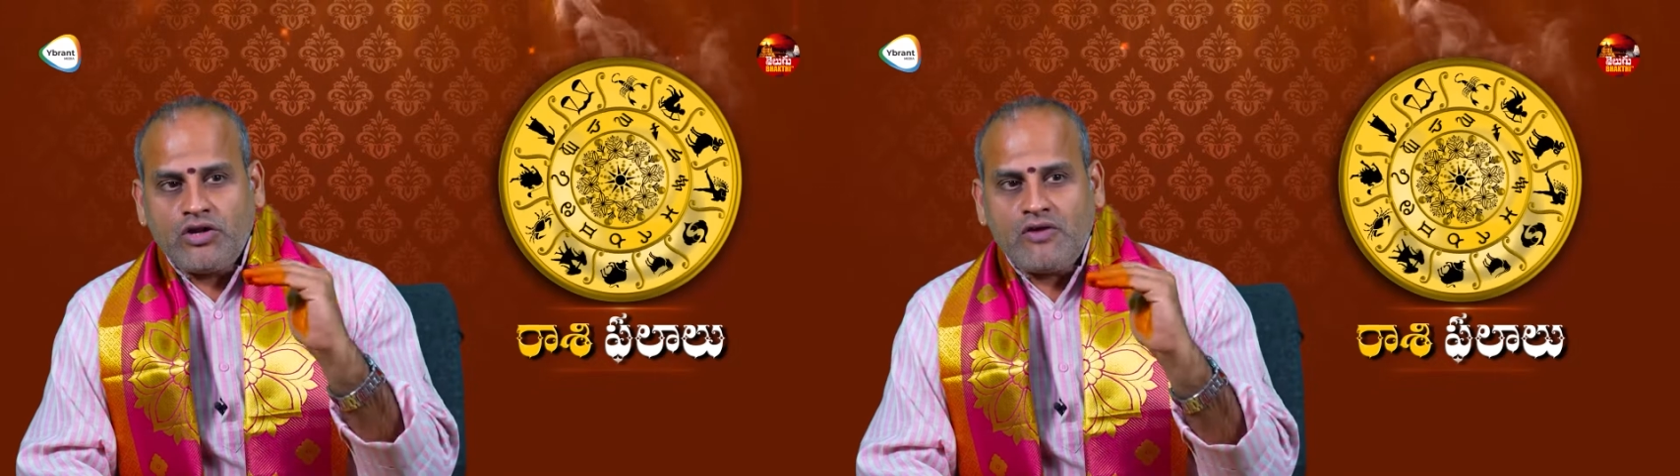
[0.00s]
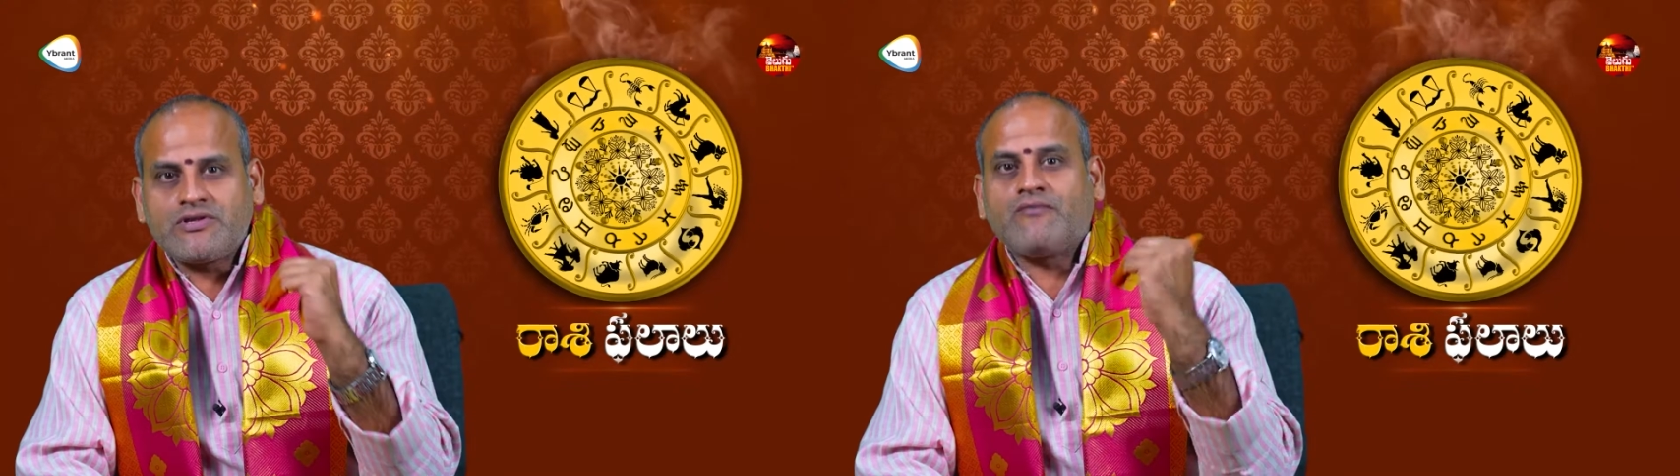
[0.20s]

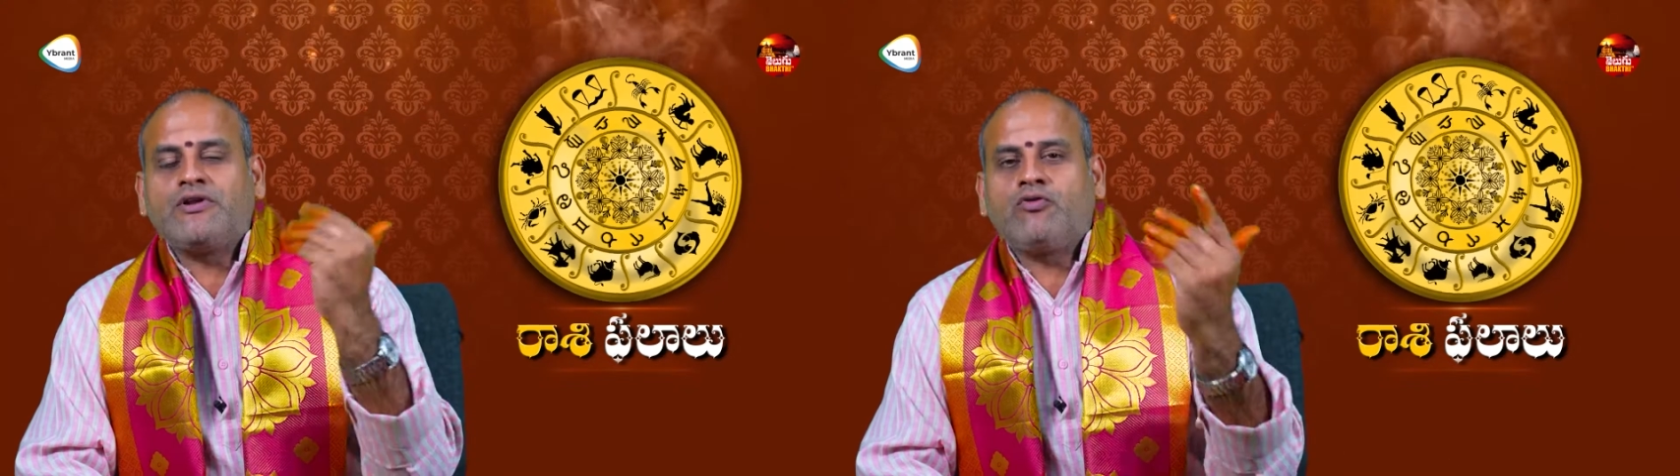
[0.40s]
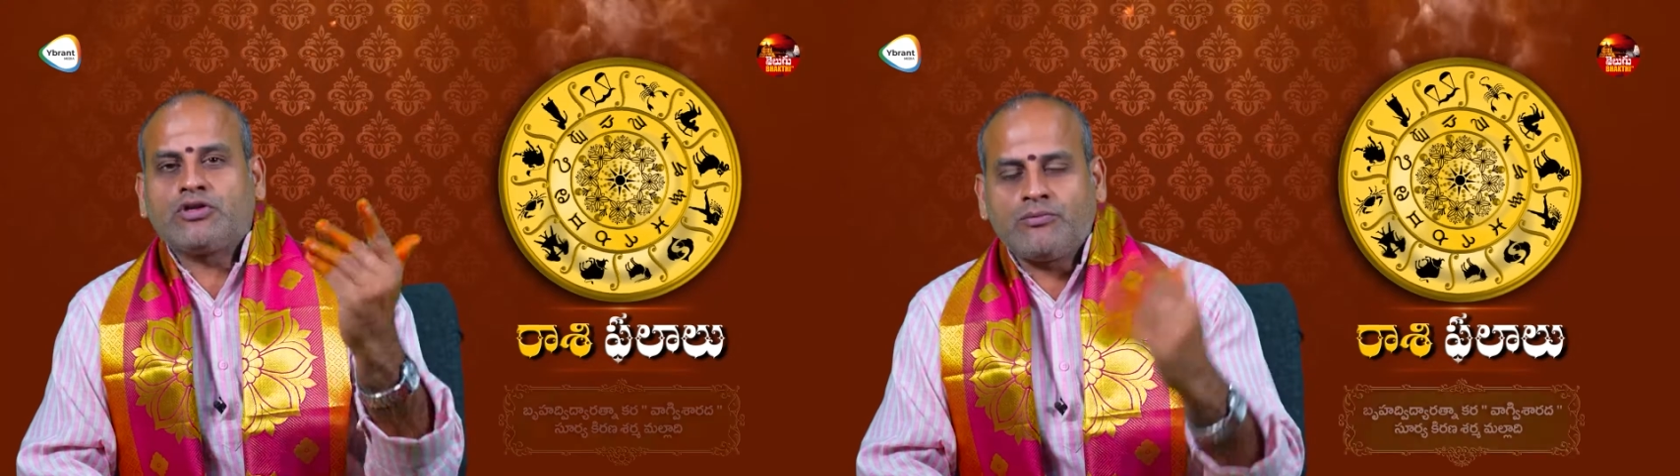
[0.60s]
ఉన్నాయో
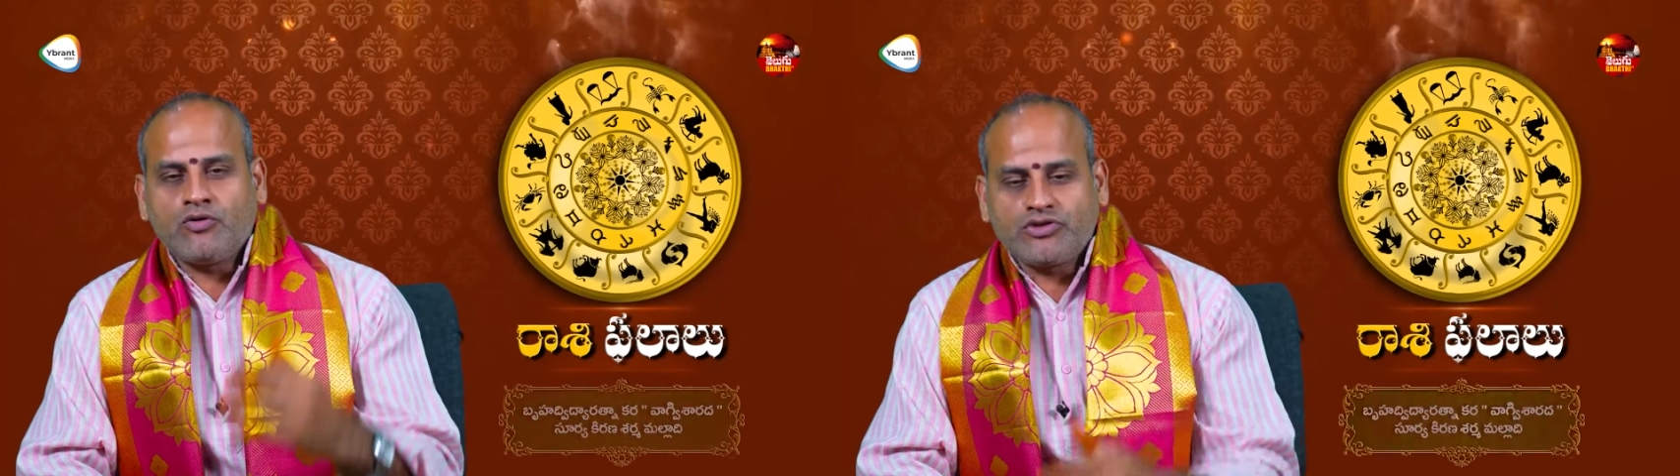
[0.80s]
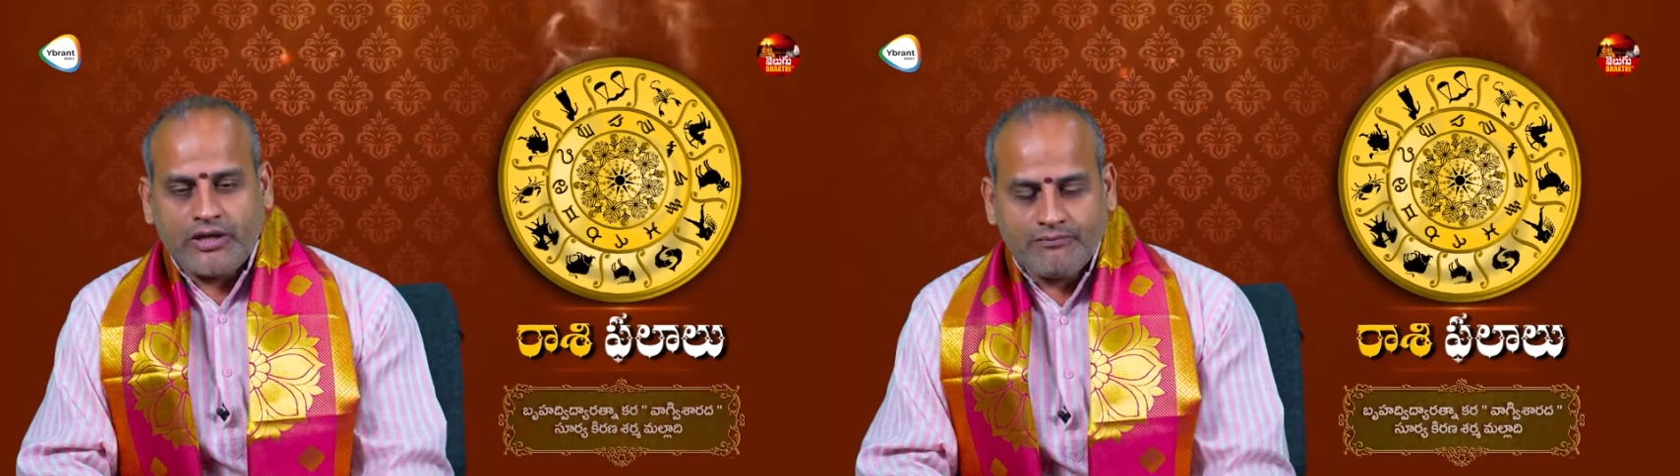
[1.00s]
సఫలీకృతం
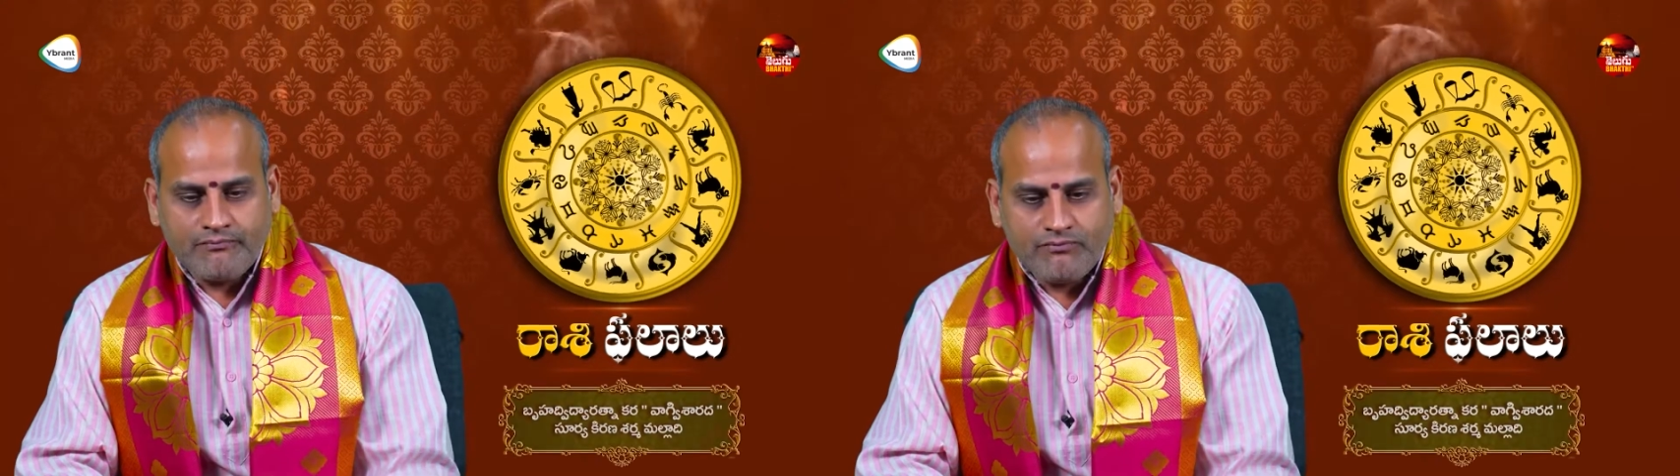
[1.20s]
అవుతాయి